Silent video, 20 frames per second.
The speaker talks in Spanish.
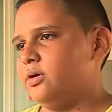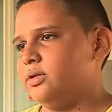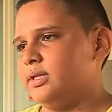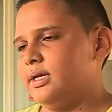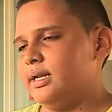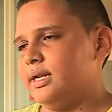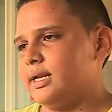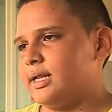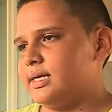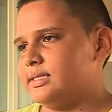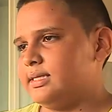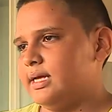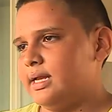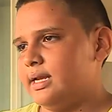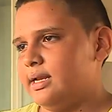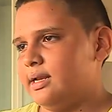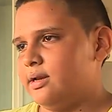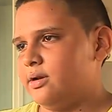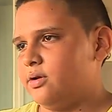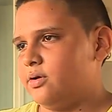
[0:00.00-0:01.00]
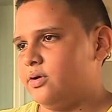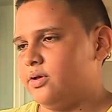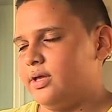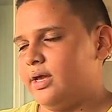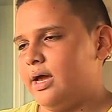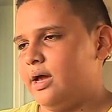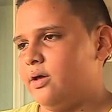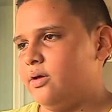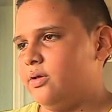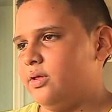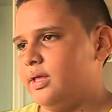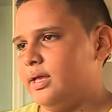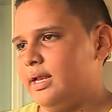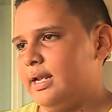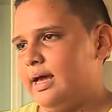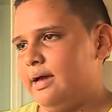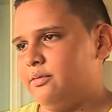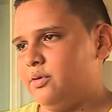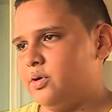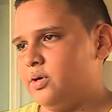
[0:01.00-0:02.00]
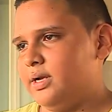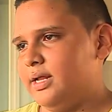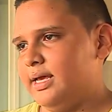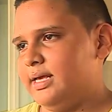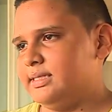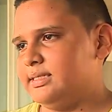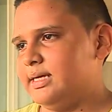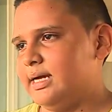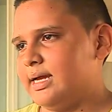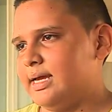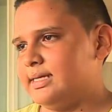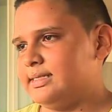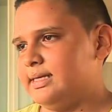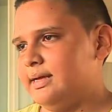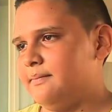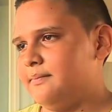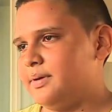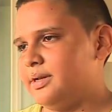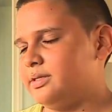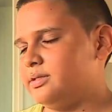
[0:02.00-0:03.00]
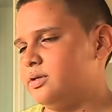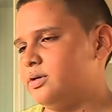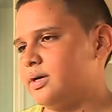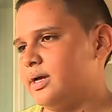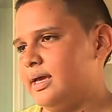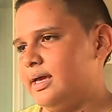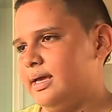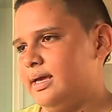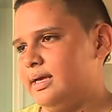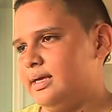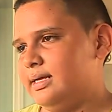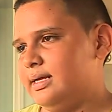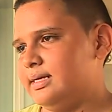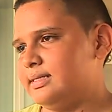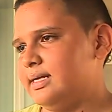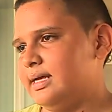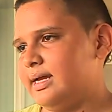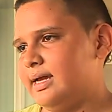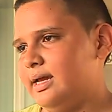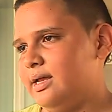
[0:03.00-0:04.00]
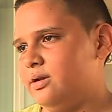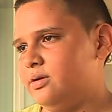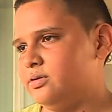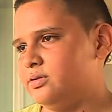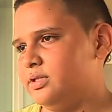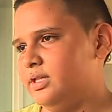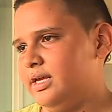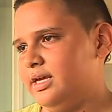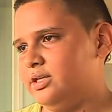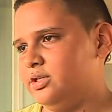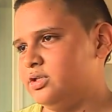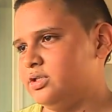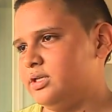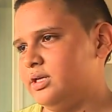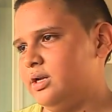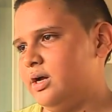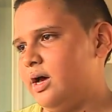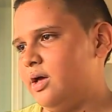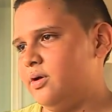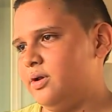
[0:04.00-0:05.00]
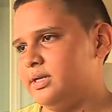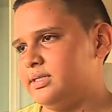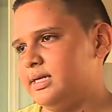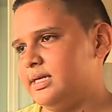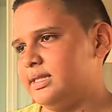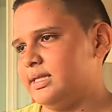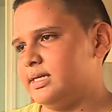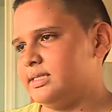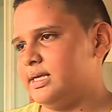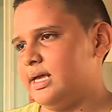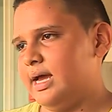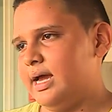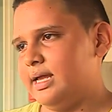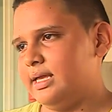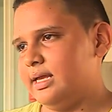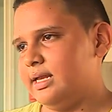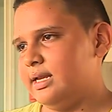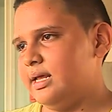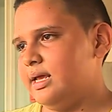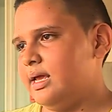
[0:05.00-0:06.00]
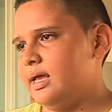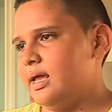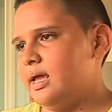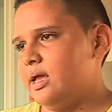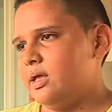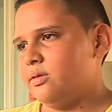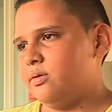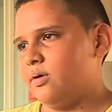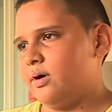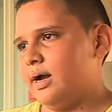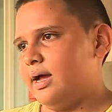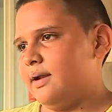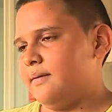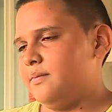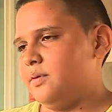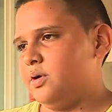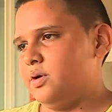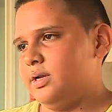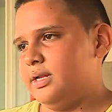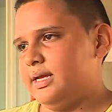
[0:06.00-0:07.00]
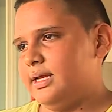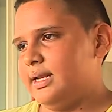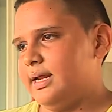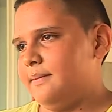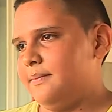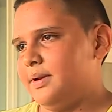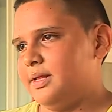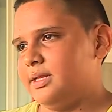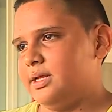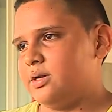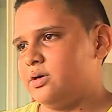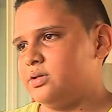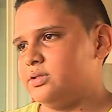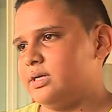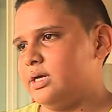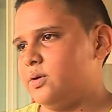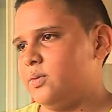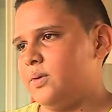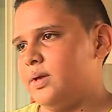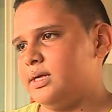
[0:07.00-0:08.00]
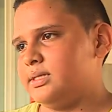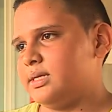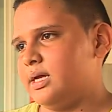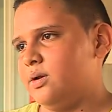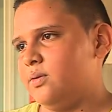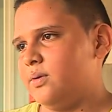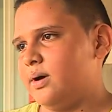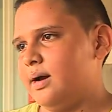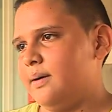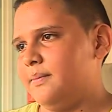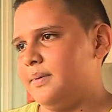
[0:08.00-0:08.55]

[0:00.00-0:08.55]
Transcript: No tener que estar rodeado de la violencia que siempre es lo que hace que los niños y los adolescentes se dañen, tocar violín, aprender cosas nuevas que nunca he